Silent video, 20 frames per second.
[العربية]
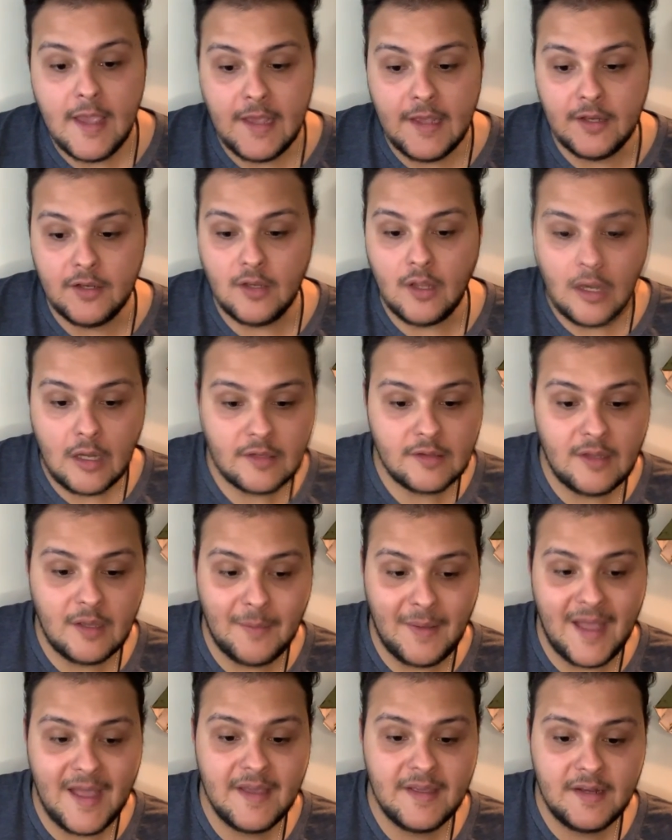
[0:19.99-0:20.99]
النهارده
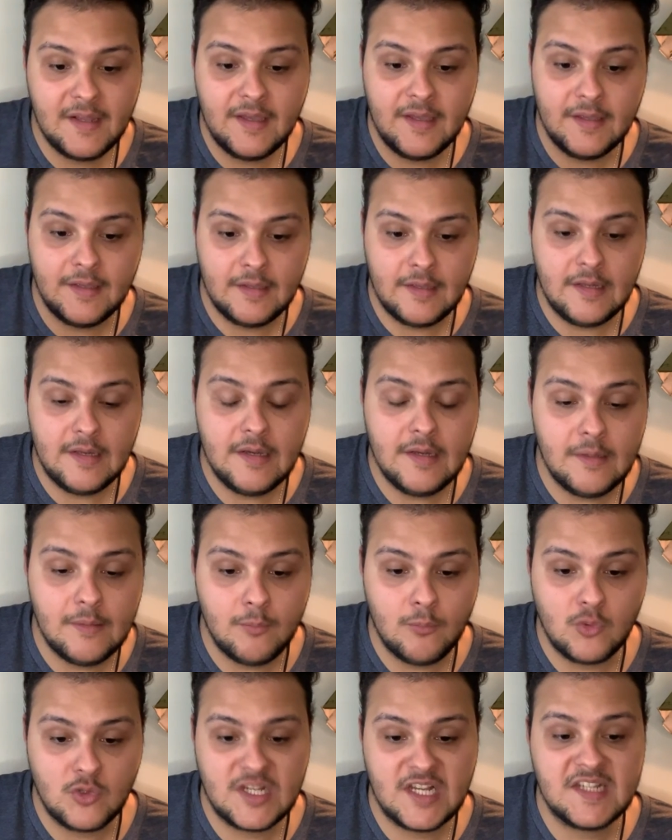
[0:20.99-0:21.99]
معانا
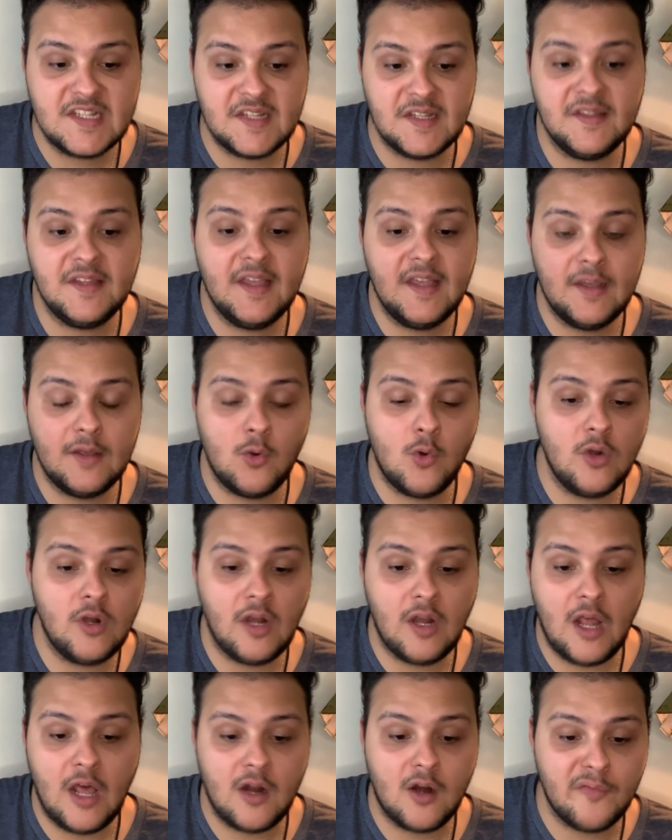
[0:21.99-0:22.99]
المسلسل ده كل
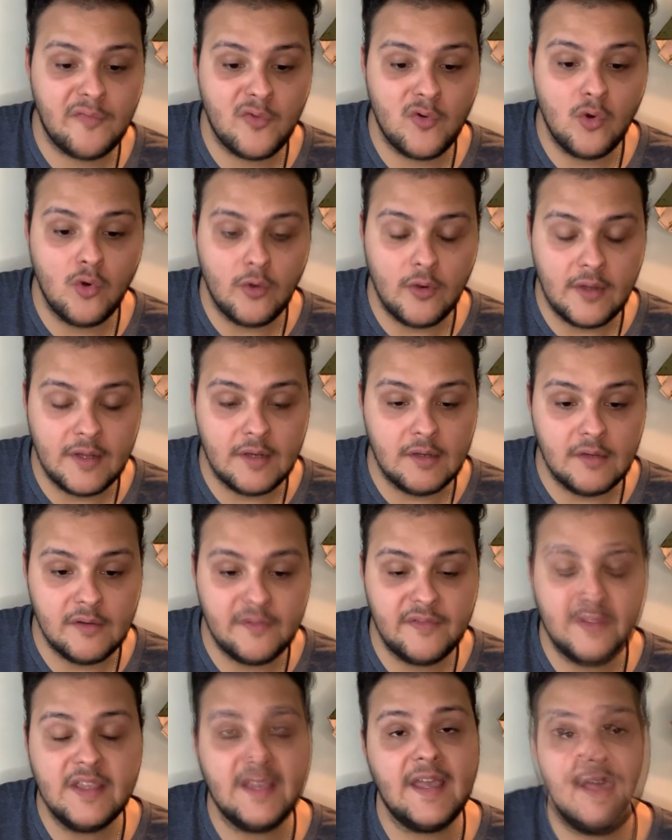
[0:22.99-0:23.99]
اللي اعرفه اللي
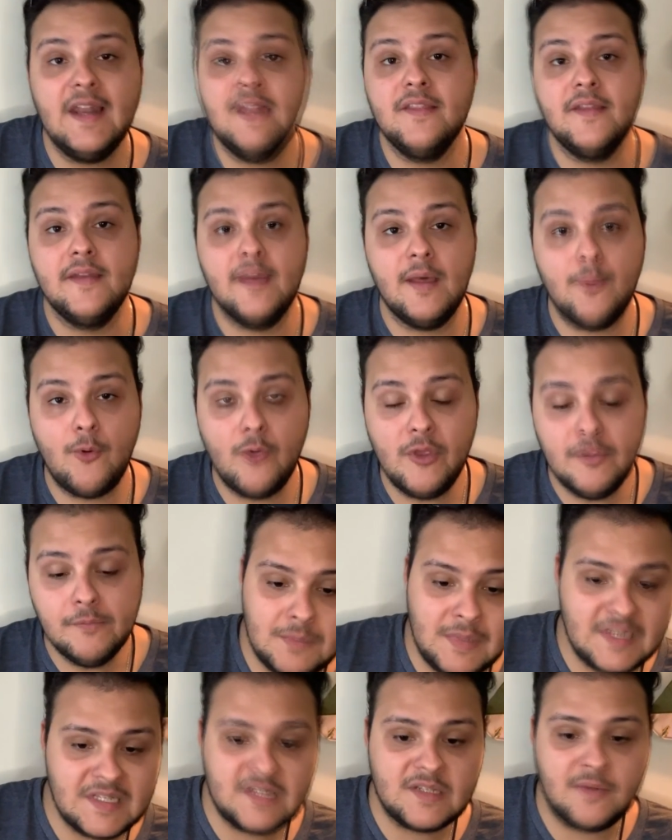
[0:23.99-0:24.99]
فيه خالد النبوي
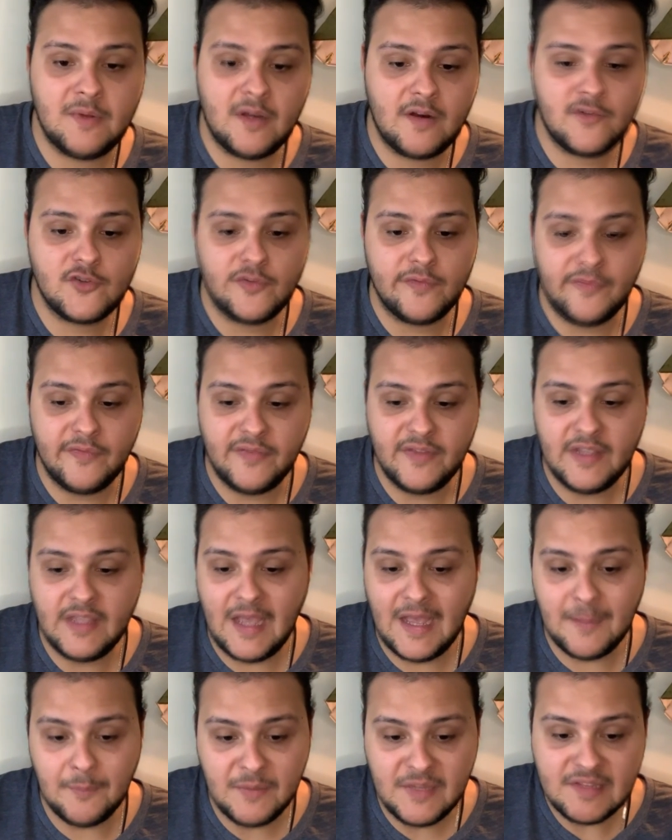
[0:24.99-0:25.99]
بس ما اعرفش مين فيه
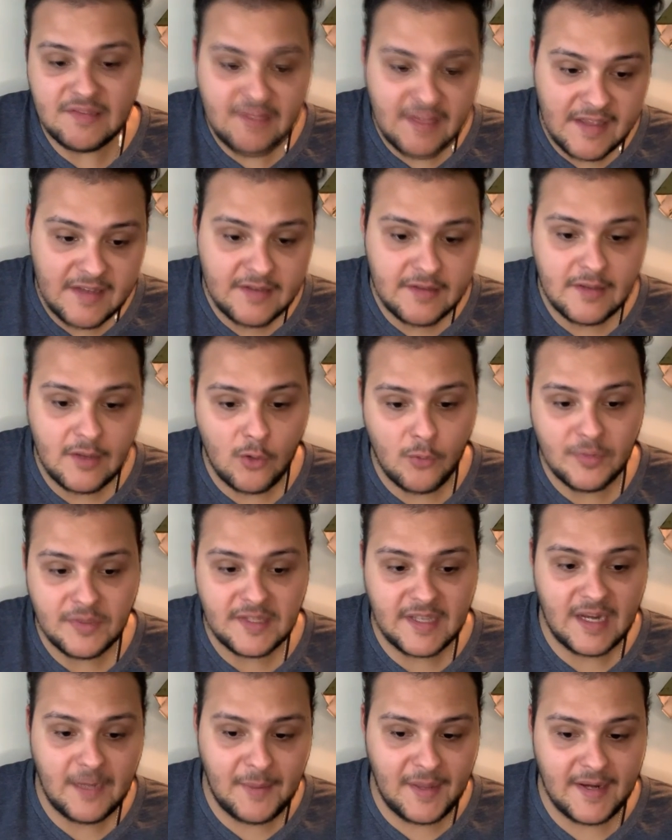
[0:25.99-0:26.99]
مين تاني او
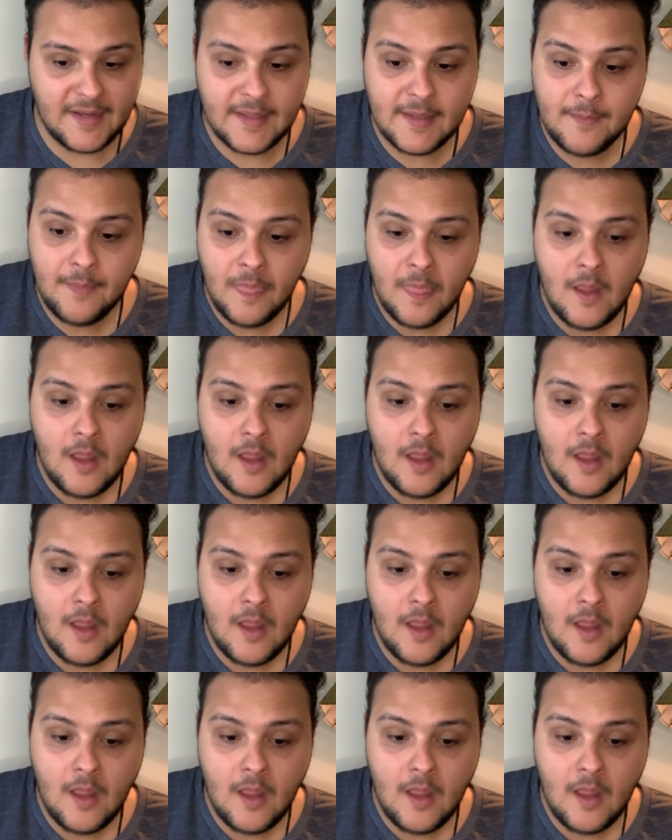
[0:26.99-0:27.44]
بيتكلم على ايه